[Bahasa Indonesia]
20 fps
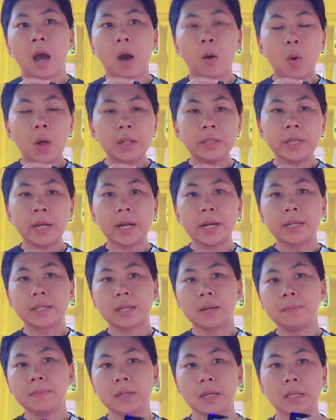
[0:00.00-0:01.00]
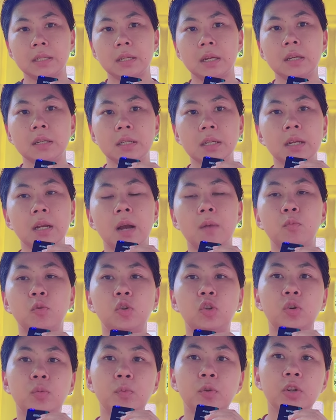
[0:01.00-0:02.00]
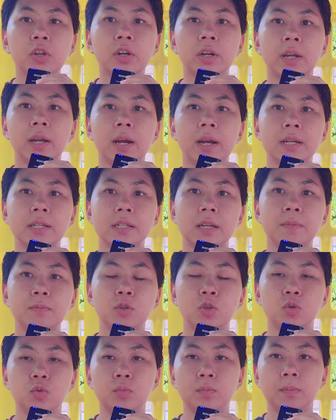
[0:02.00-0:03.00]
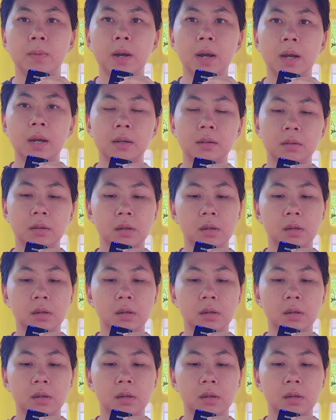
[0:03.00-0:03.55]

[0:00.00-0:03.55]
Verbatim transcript: Awalnya Kak Isam ya saya sih nggak muluk-muluk ya Kak Isam cuma